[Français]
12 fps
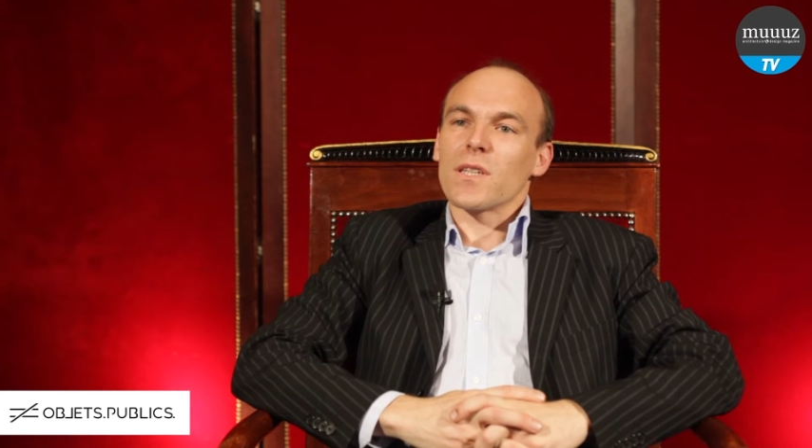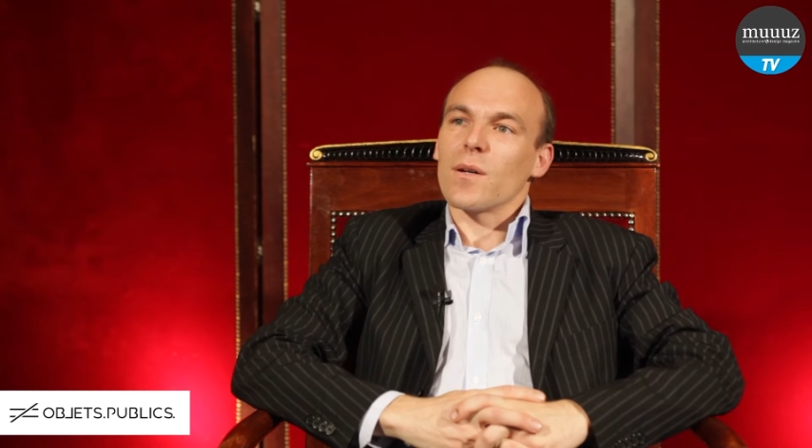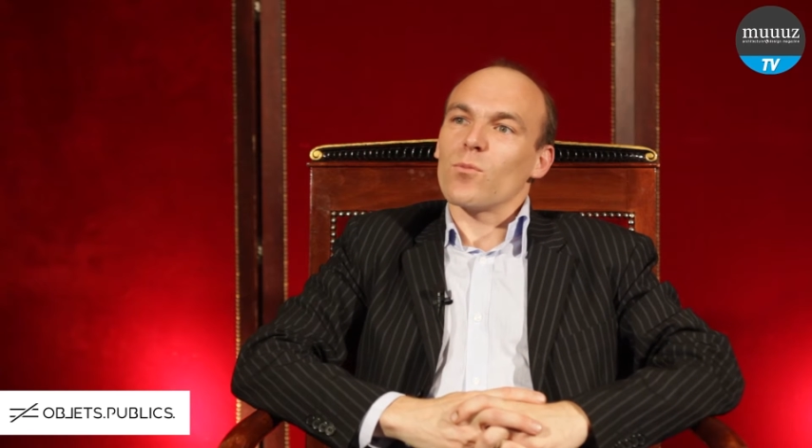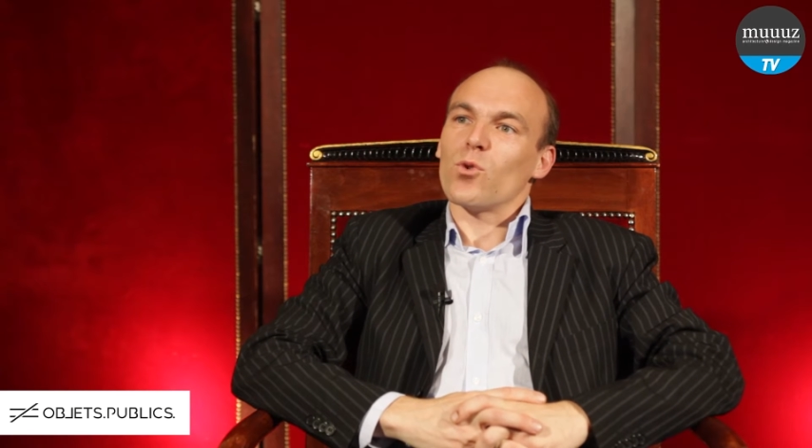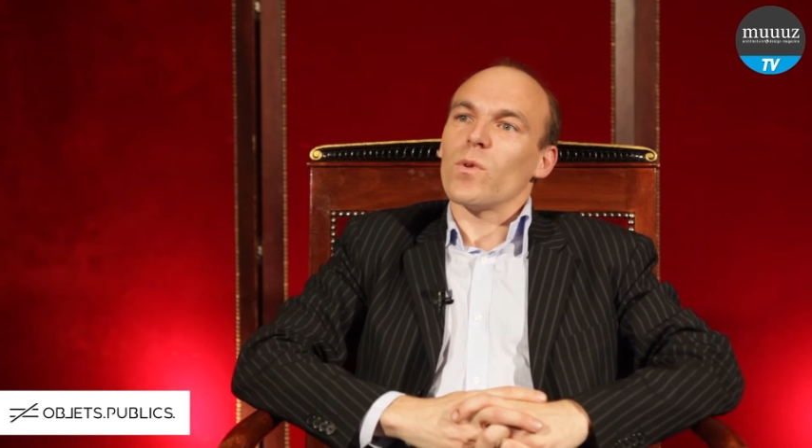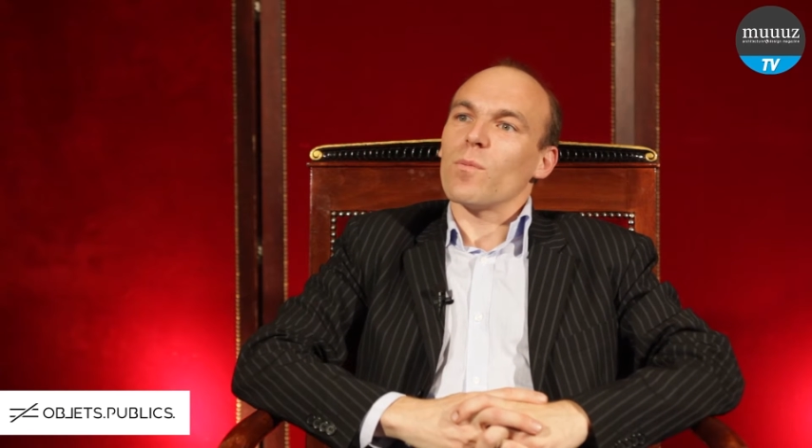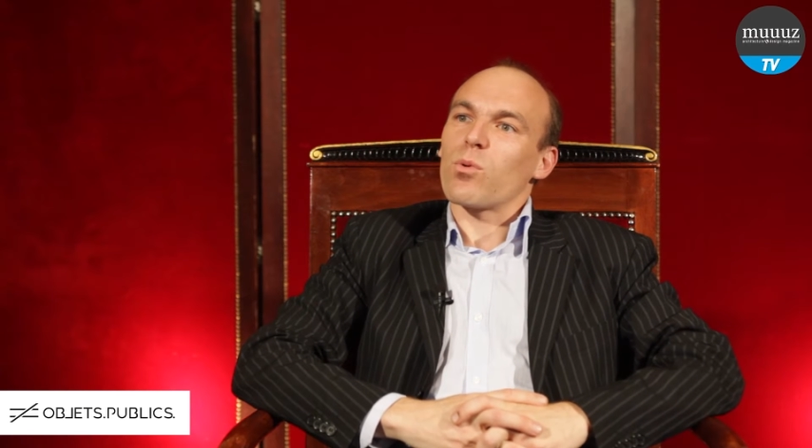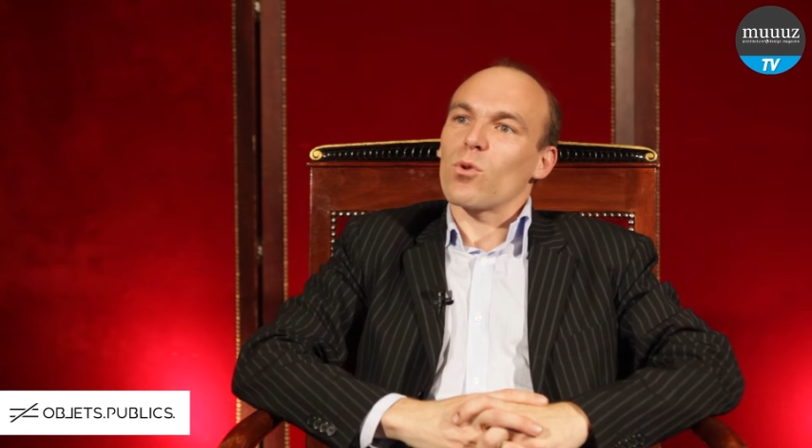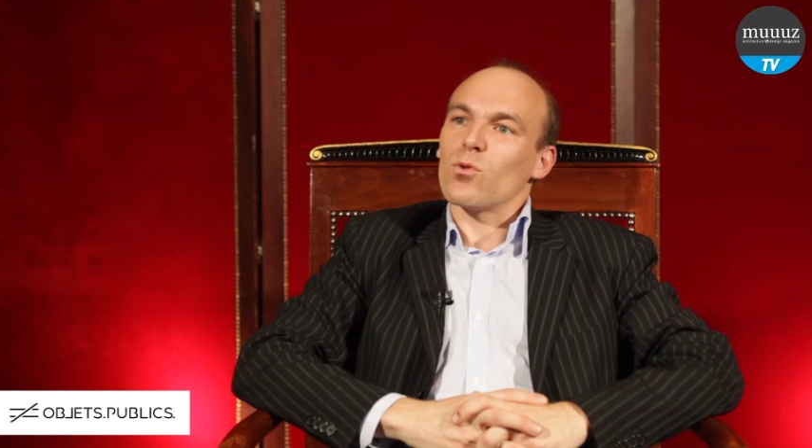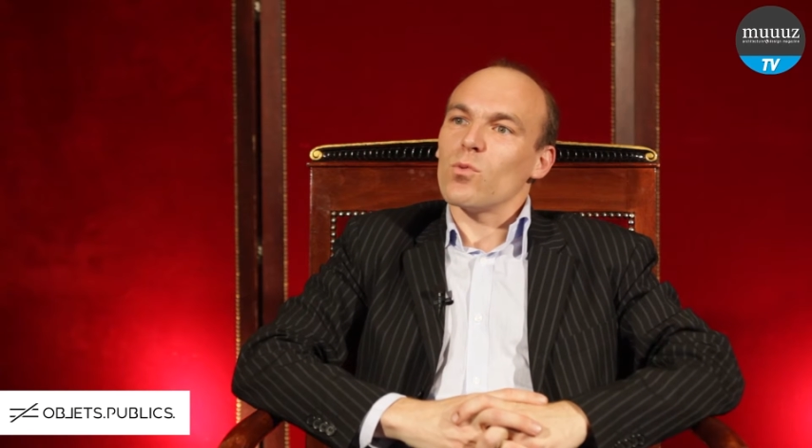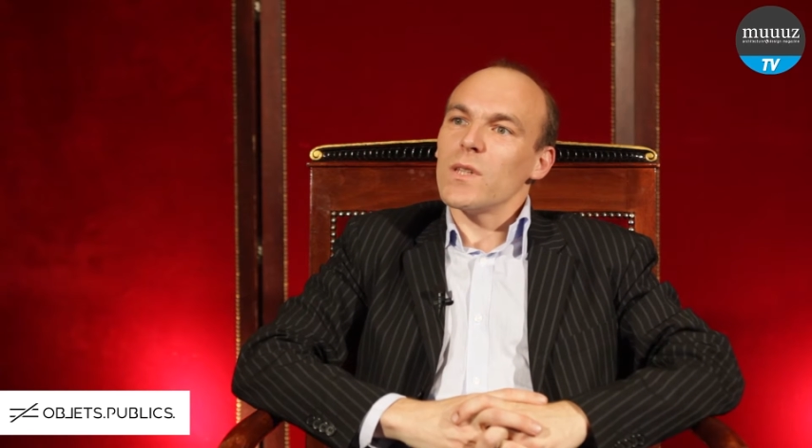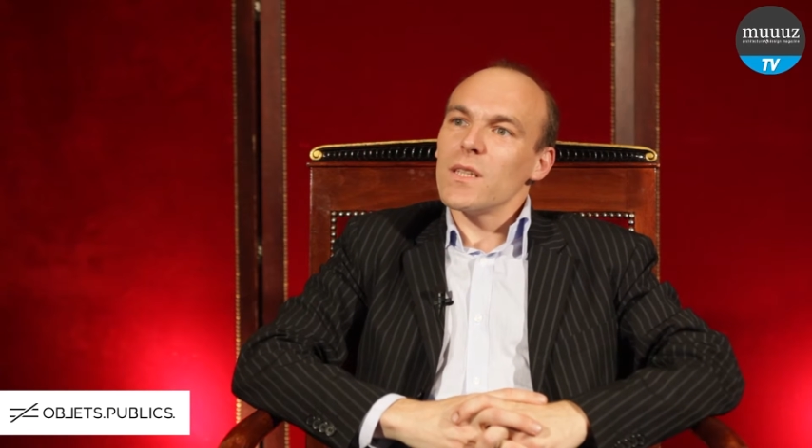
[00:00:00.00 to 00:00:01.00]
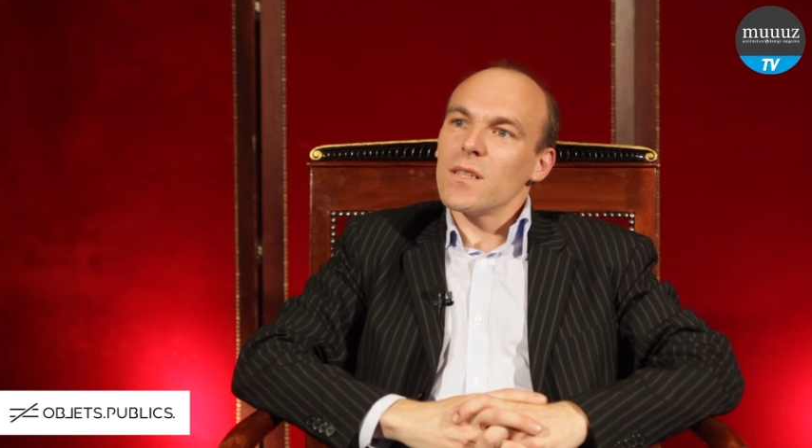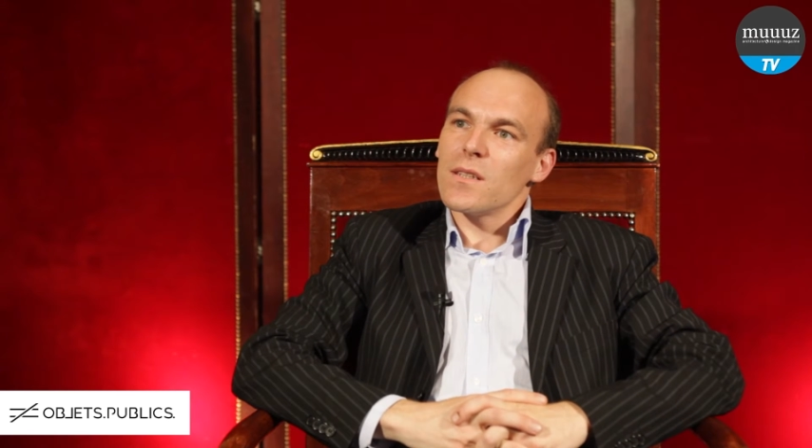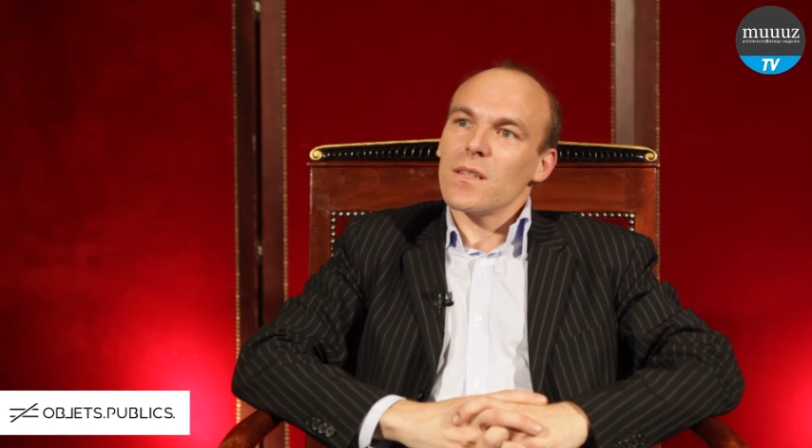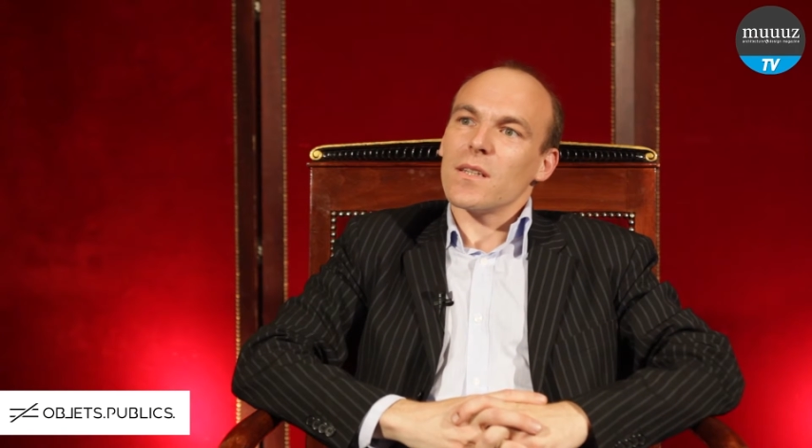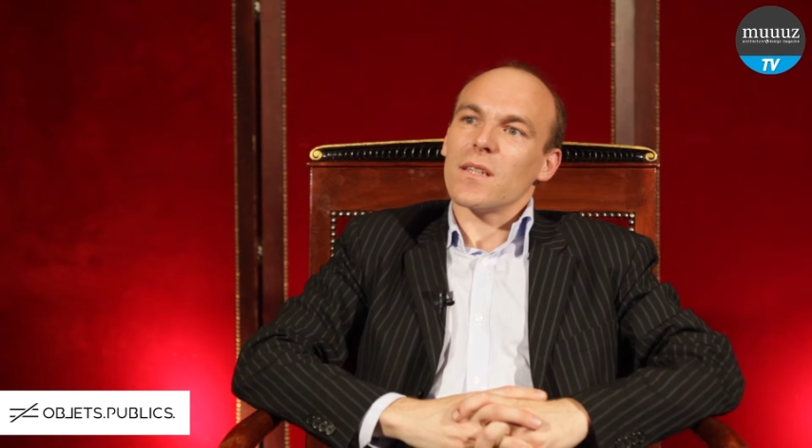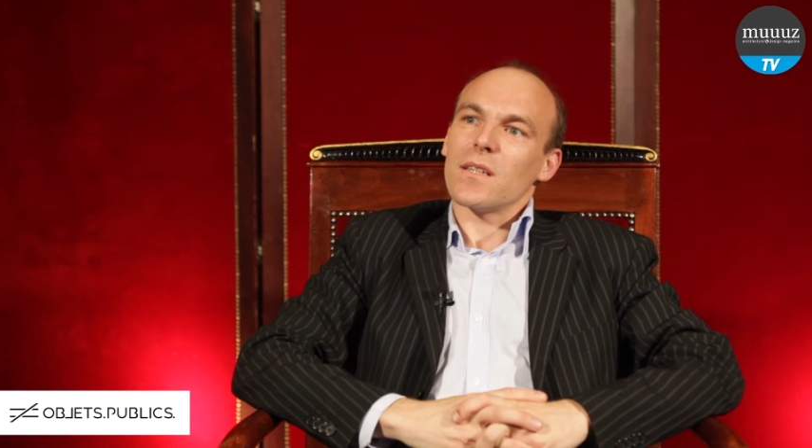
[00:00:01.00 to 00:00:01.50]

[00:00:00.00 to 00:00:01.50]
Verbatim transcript: gamme de 8 produits